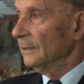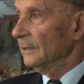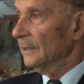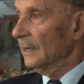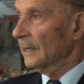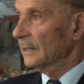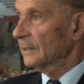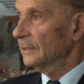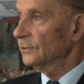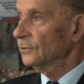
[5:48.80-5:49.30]

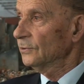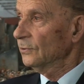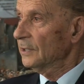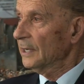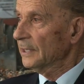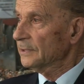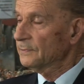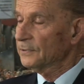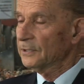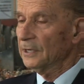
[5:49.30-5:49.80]
jak
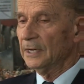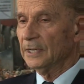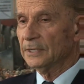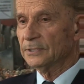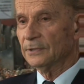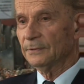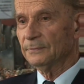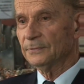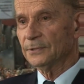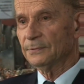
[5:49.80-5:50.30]
sztuka
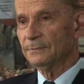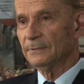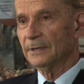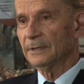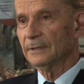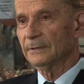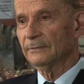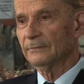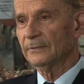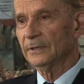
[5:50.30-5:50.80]
przyleciał,
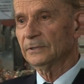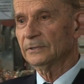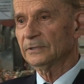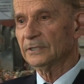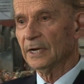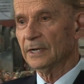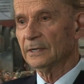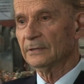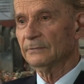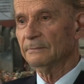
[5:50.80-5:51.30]
myśmy we
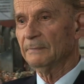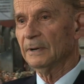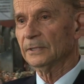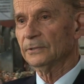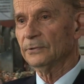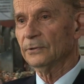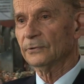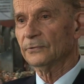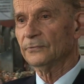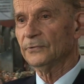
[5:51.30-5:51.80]
trzech,
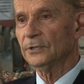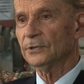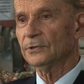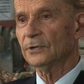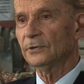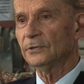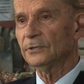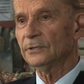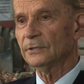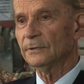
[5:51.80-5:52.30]
major
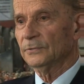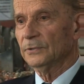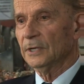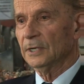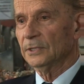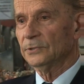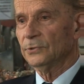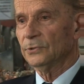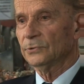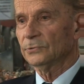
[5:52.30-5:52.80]
Witold, mój
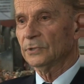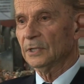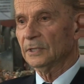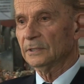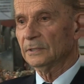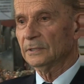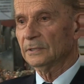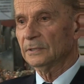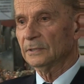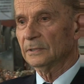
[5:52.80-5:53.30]

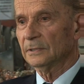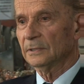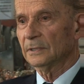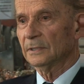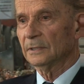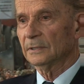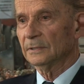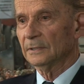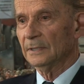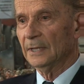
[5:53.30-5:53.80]
adiutant,
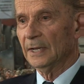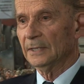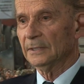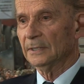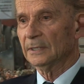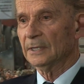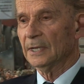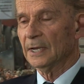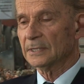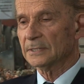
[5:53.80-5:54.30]

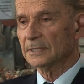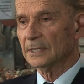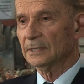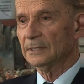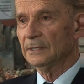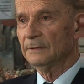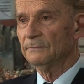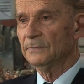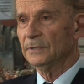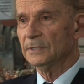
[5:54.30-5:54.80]
Danek jak
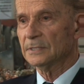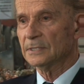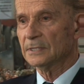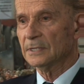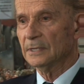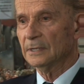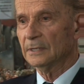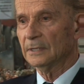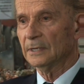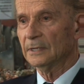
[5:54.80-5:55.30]

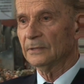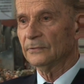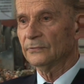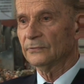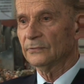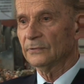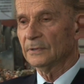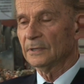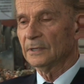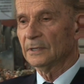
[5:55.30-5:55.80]
Dębicki,
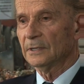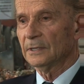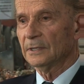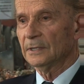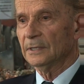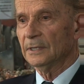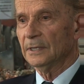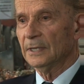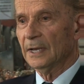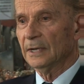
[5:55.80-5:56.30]
Gryf
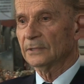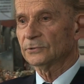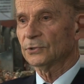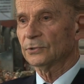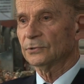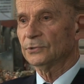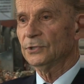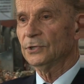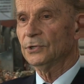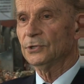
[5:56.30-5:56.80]
i ja
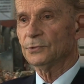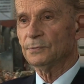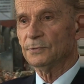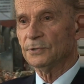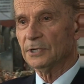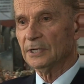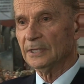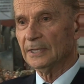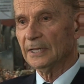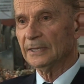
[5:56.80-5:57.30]
rzuciliśmy
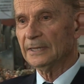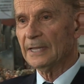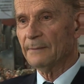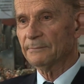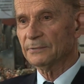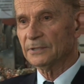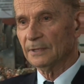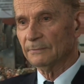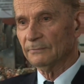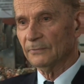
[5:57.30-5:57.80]
się na
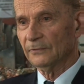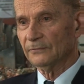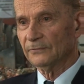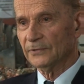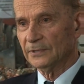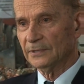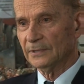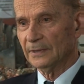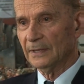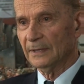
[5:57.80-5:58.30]
tapczan, bo
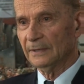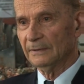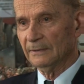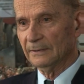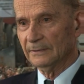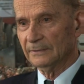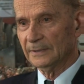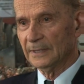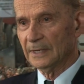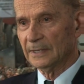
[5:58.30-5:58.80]

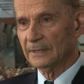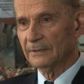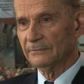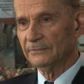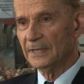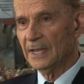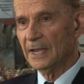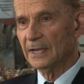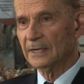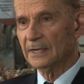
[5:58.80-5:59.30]
e, taka
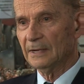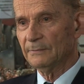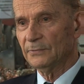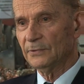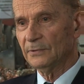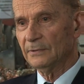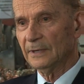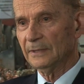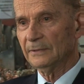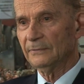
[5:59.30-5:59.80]
wnęka
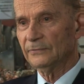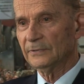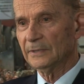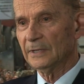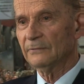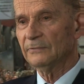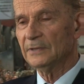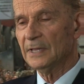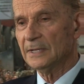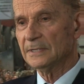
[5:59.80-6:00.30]
była, w
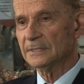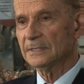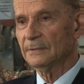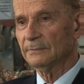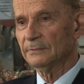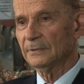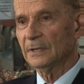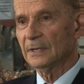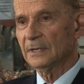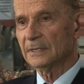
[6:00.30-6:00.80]
tej wnęce
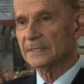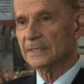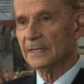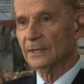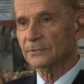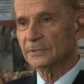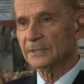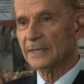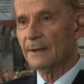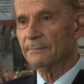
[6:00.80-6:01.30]

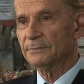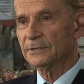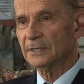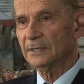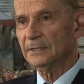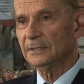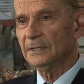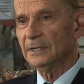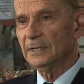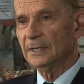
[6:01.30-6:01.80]
stał
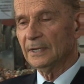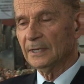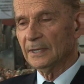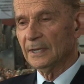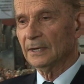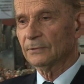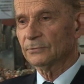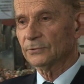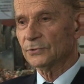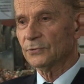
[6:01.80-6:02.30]
tapczan.
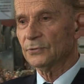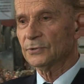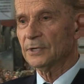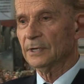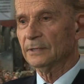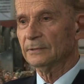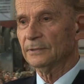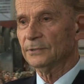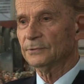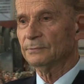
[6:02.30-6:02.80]
Jak
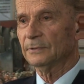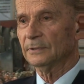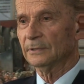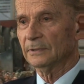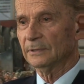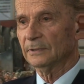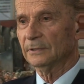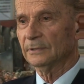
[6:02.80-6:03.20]
usłyszeliśmy